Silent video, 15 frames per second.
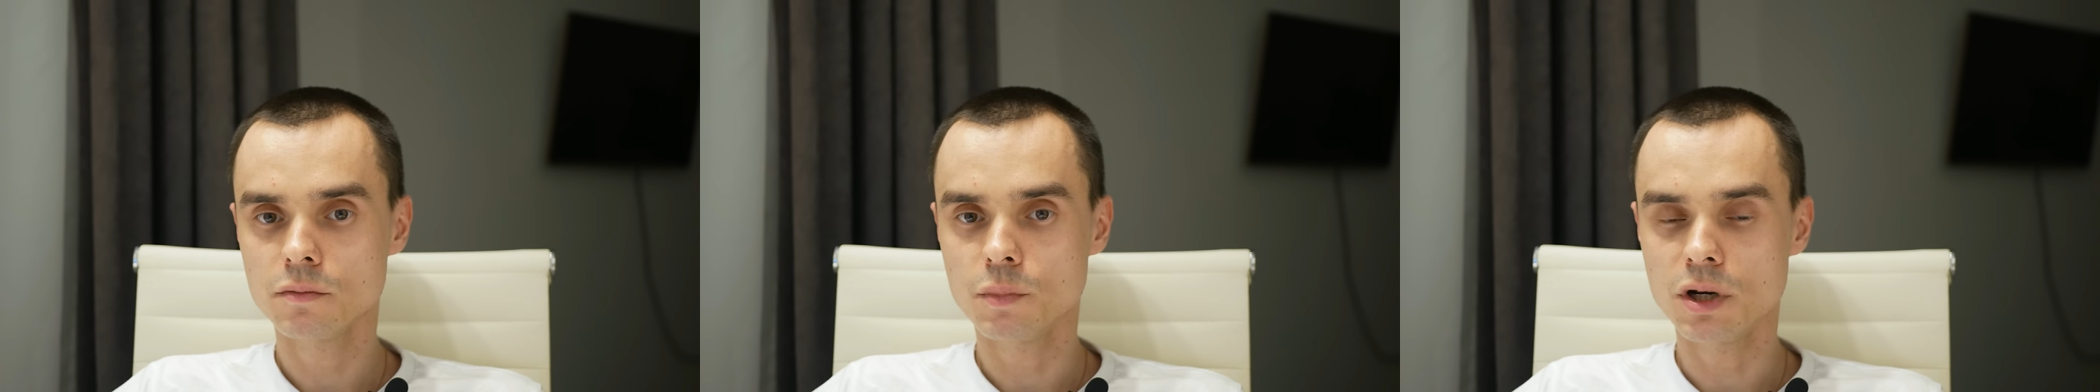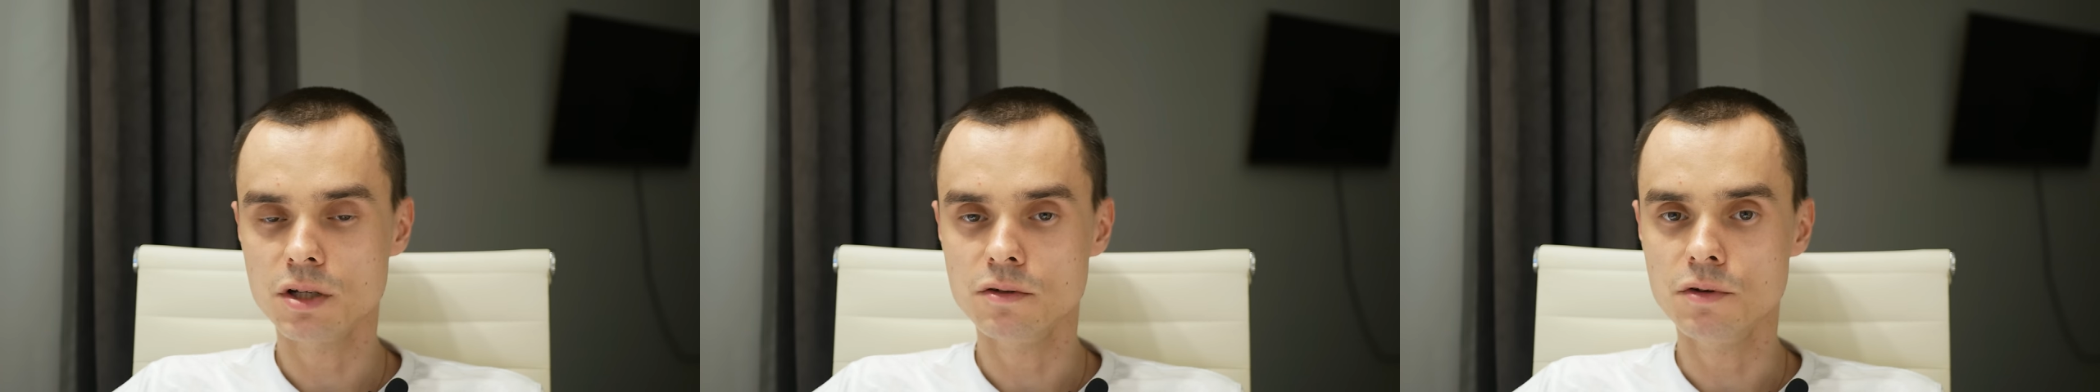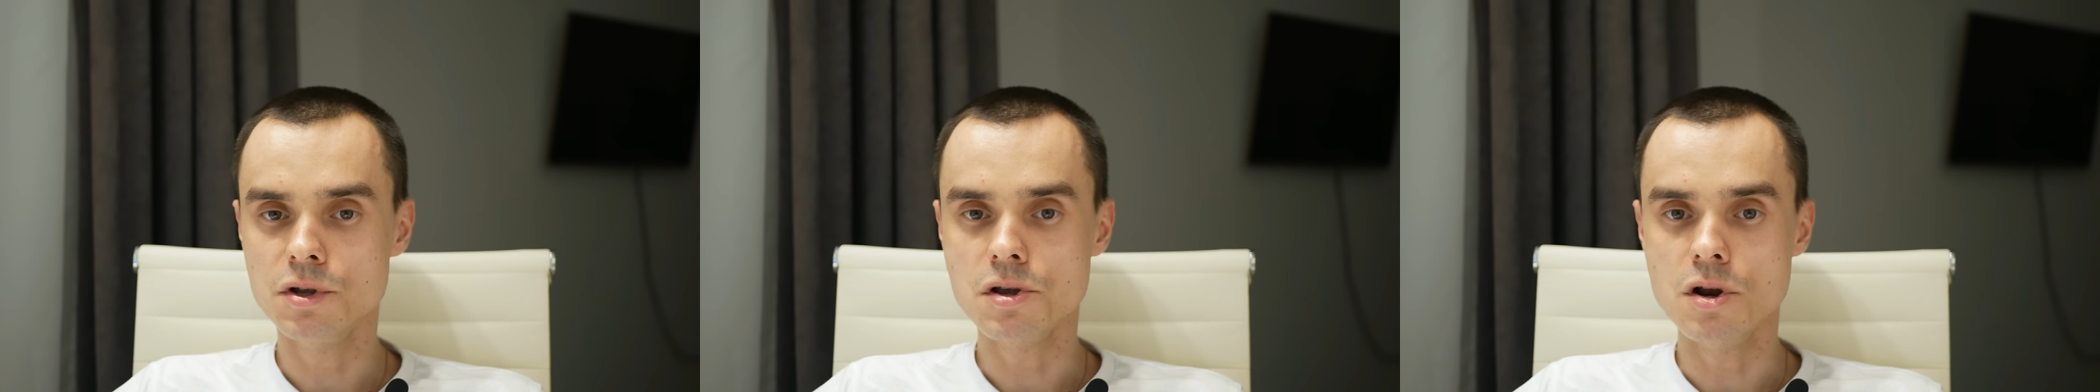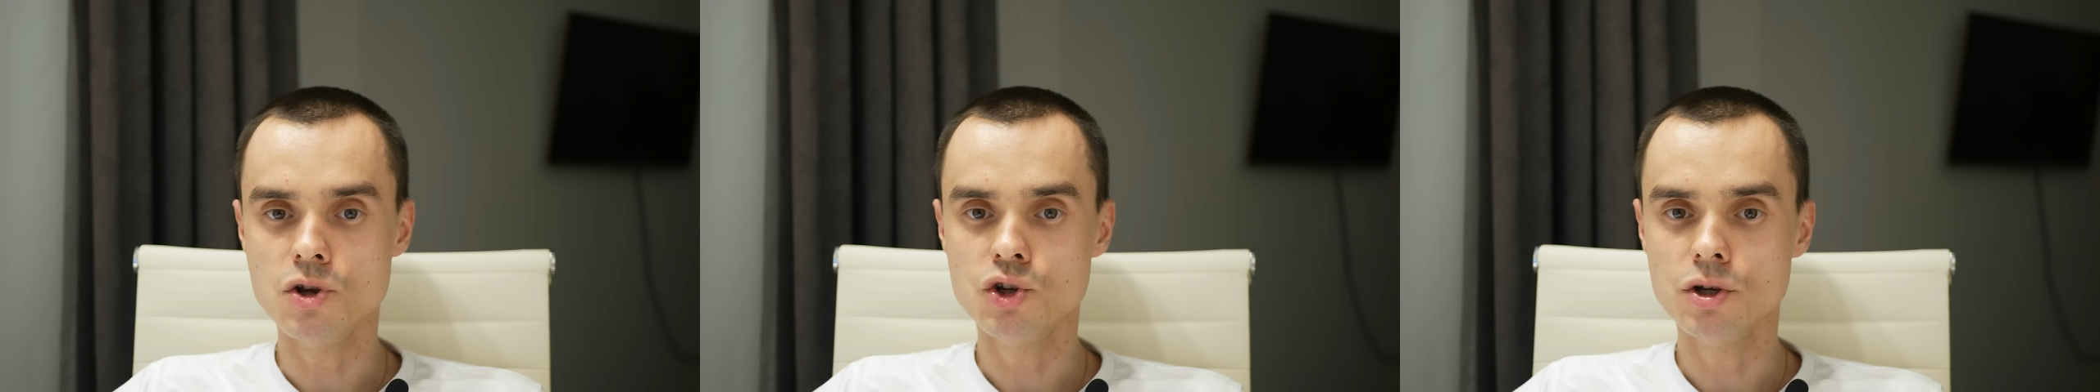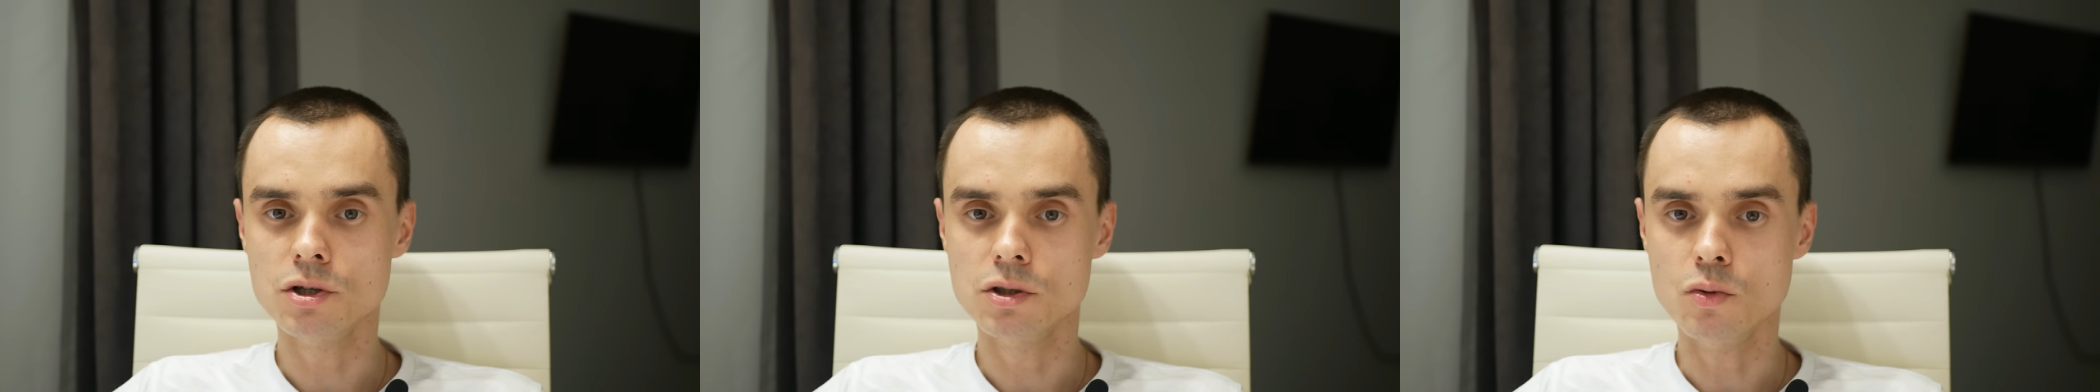производитель
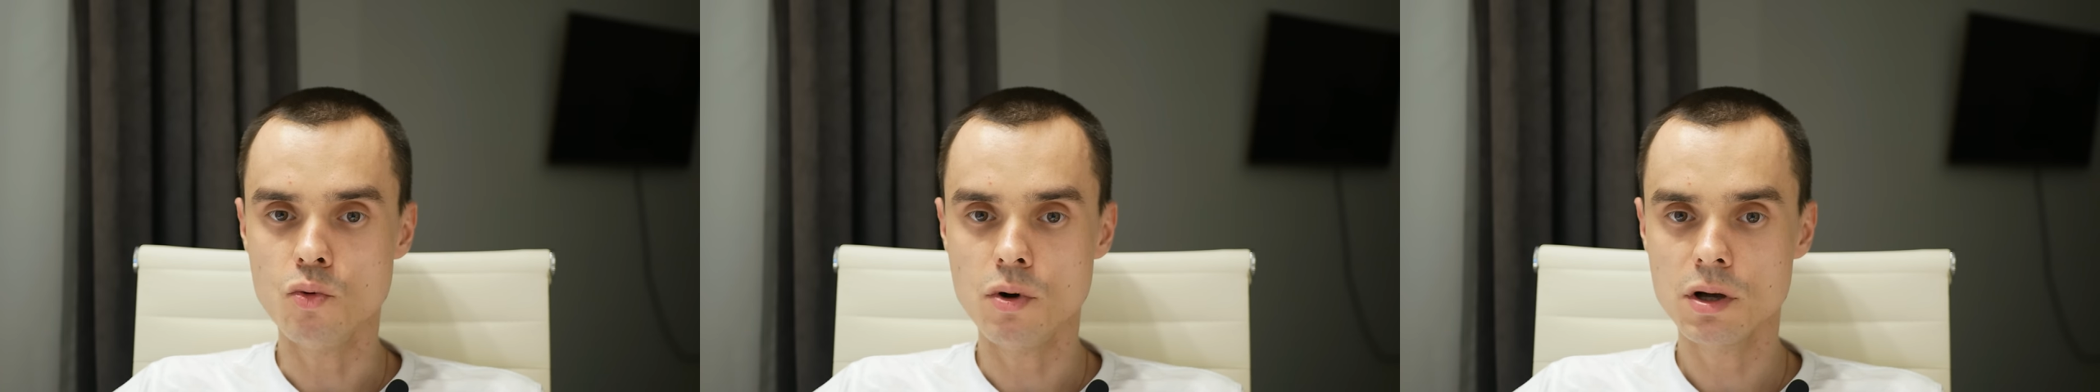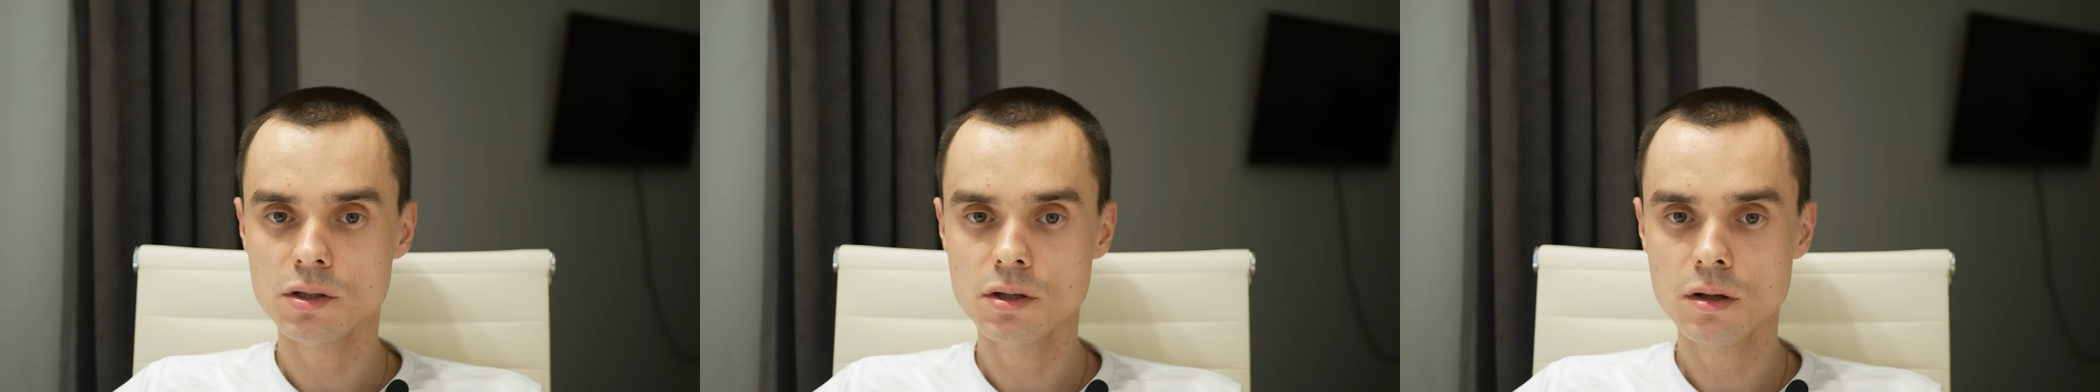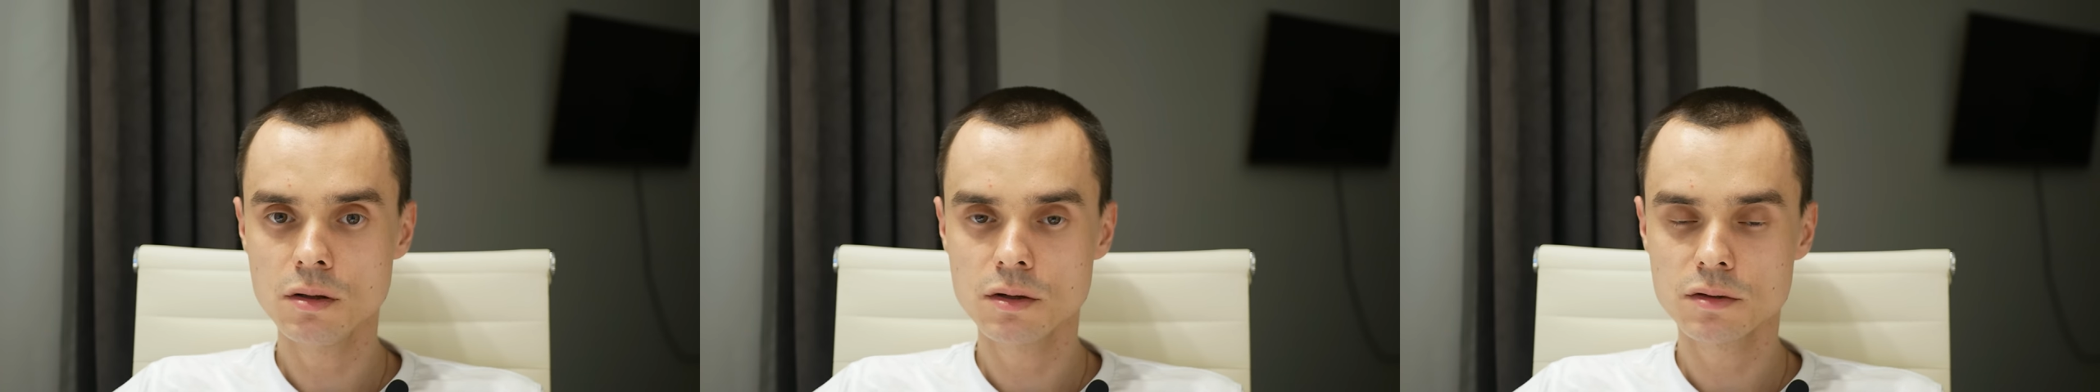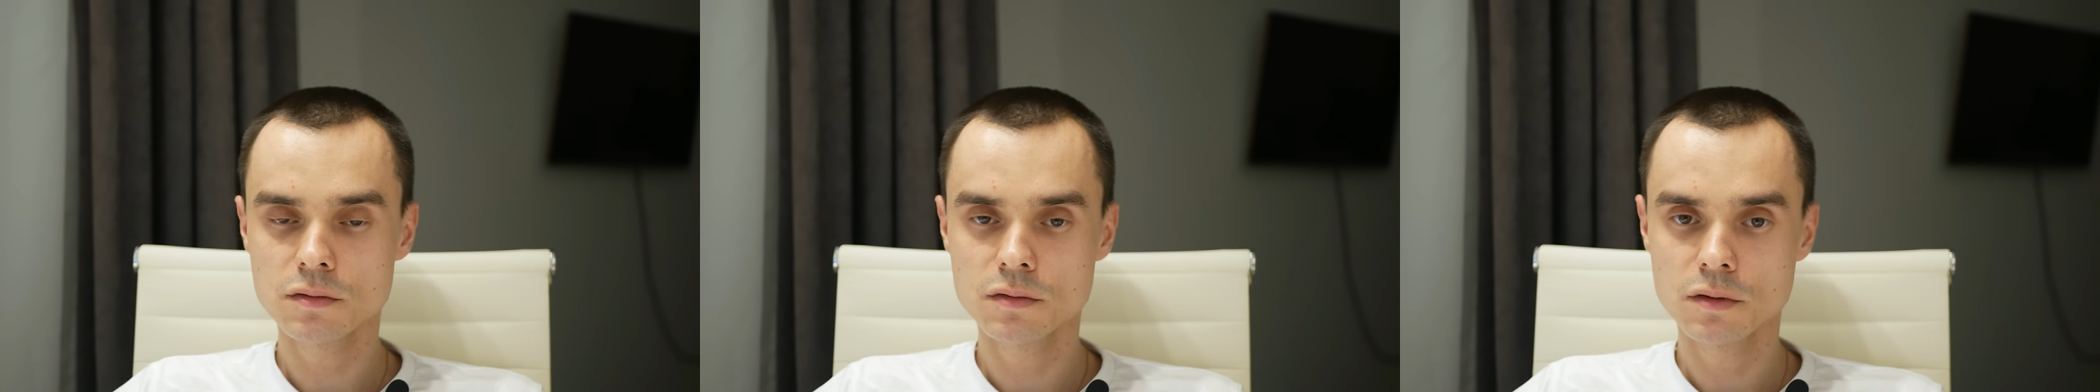честно указал